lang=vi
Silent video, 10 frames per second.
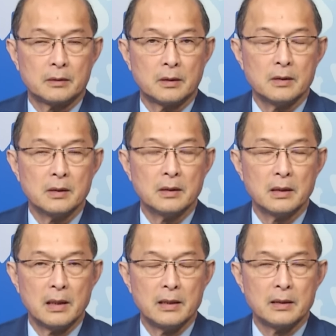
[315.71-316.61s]

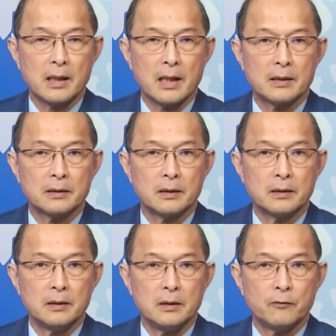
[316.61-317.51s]
từng liên can
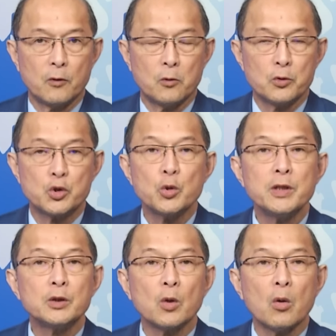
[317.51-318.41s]
tới vụ
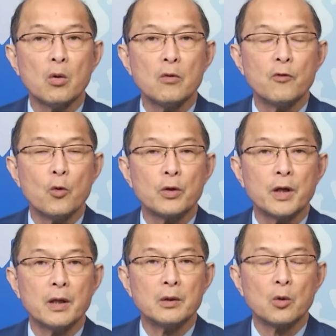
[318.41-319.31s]
truy tố vụ
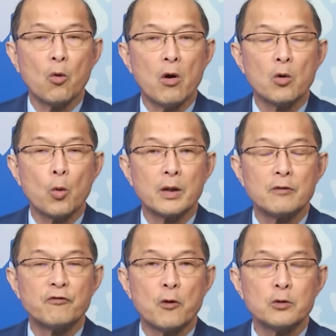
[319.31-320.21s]
kiện của quận
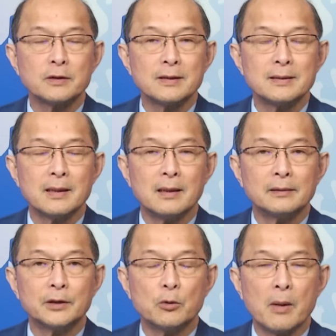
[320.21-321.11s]
Fulton ở tiểu